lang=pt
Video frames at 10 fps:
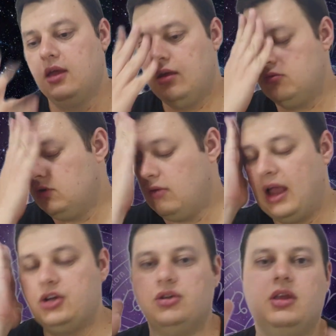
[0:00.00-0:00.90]
Eu não
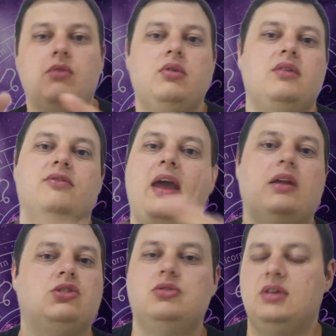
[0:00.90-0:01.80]
acho que o
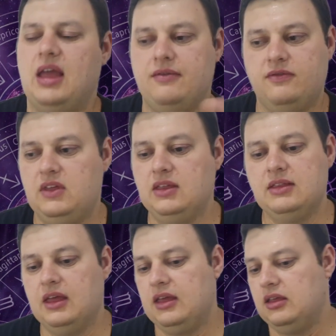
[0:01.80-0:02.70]
universo e a
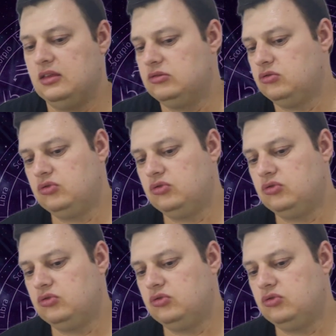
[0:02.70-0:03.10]
vida e